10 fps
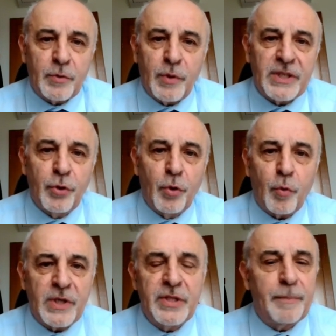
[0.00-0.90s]
questo,
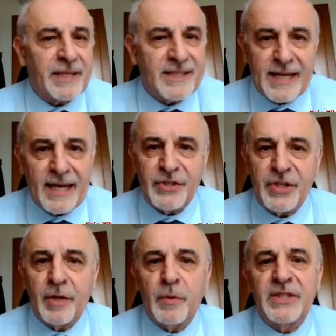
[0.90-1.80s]
questi
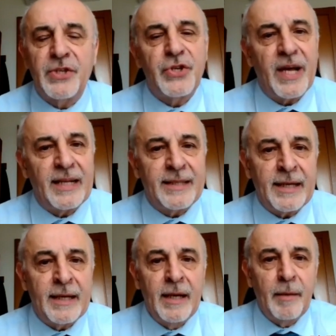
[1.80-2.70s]
passaggi e queste
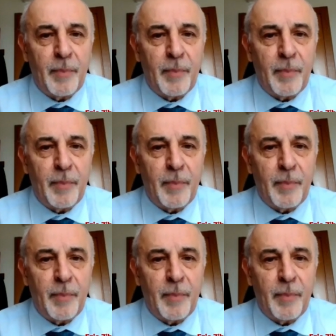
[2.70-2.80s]
scelte